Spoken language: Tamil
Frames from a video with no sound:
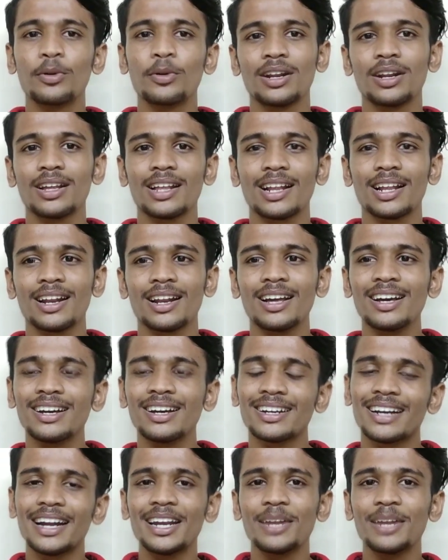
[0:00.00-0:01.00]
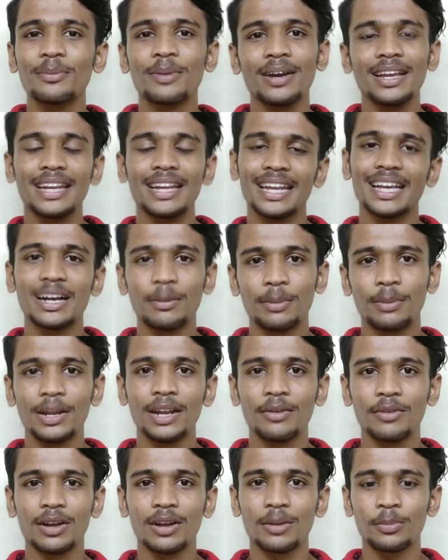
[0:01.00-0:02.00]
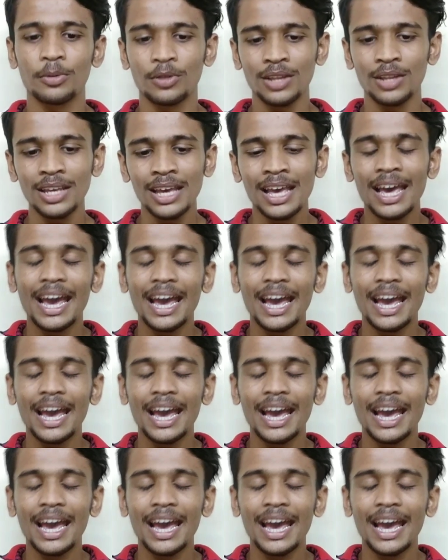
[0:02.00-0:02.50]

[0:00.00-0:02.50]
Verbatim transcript: போட்டிருக்காருன்னா கண்டிப்பாக இன்னைக்கு அப்டேட் வரப்போகுது